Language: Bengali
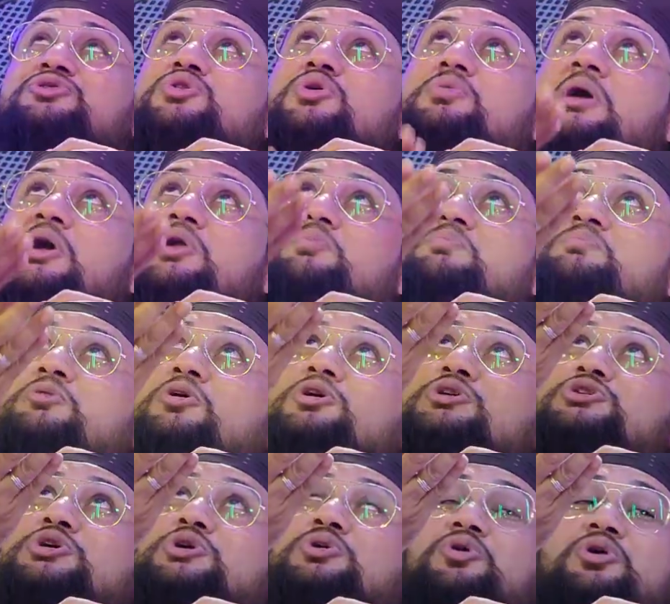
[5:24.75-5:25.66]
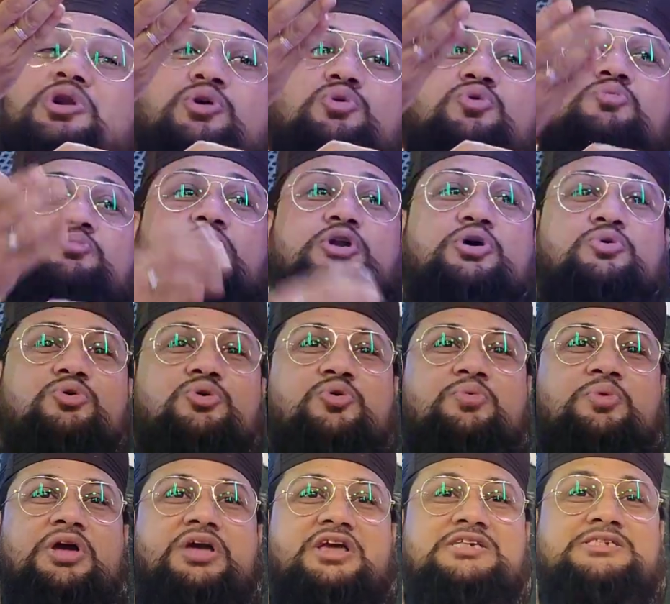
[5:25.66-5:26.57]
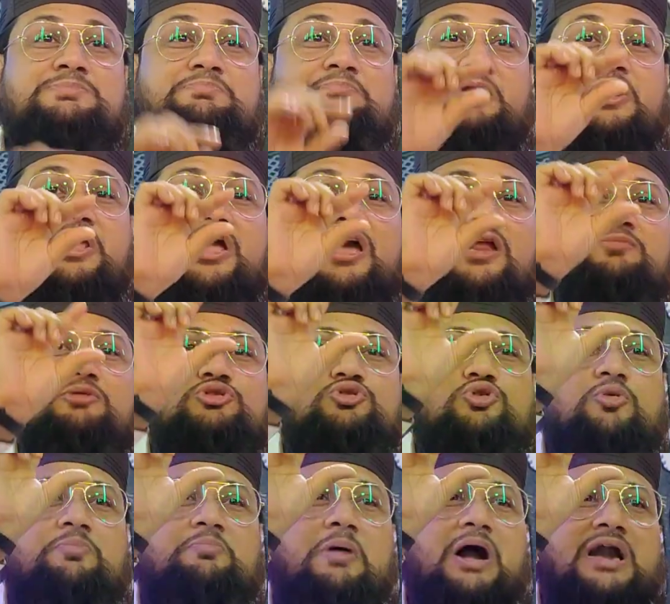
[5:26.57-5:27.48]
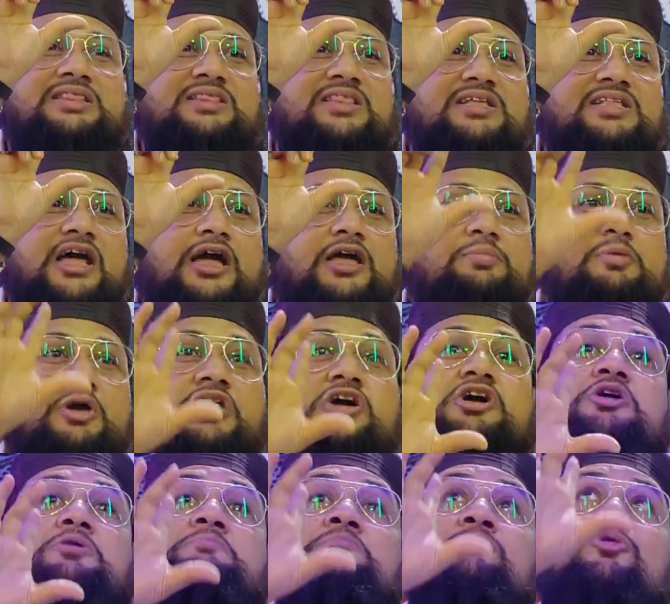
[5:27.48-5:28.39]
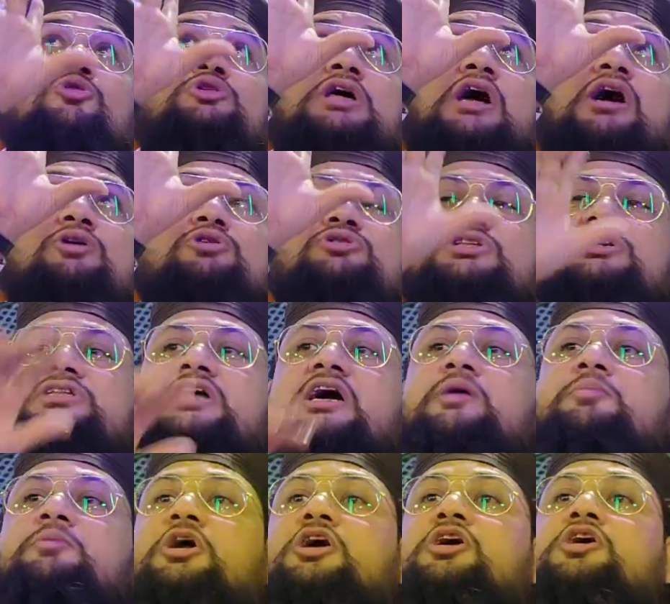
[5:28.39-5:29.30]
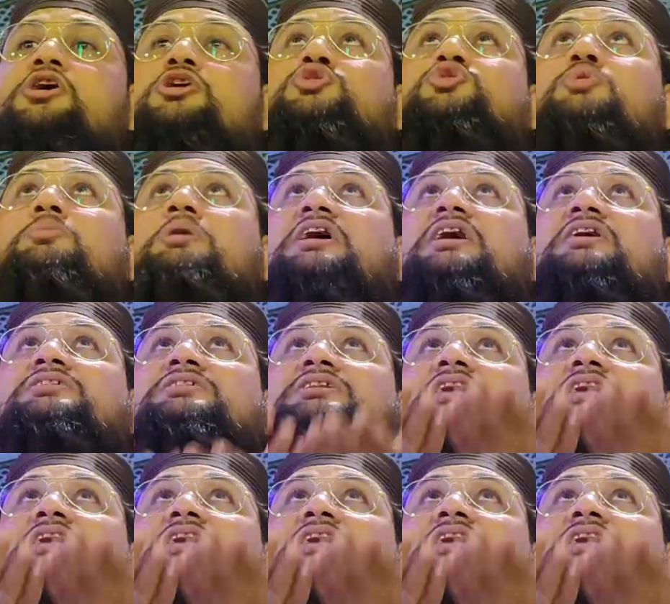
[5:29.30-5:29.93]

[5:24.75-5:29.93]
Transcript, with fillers: তোমার প্রয়োজন হলে উপরে উঠবে স্প্রিং এর মতো বাড়তে থাকবে মোটা হতে থাকবে তোমাকে